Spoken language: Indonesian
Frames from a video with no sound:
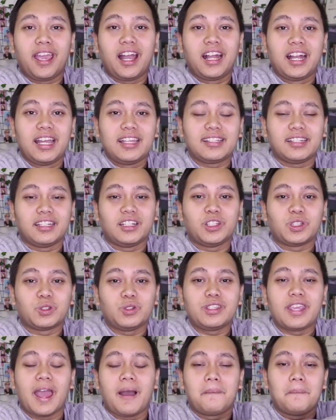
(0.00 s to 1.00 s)
ya guys, ini tuh
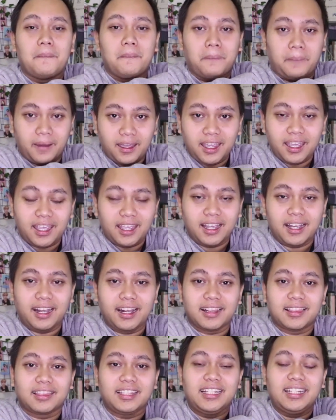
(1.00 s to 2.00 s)
nyampe
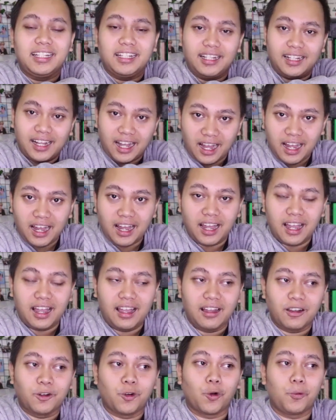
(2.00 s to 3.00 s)
ketika
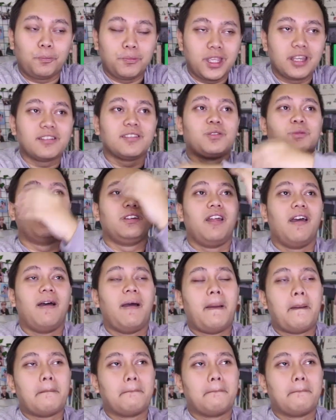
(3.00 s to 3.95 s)
grupnya sudah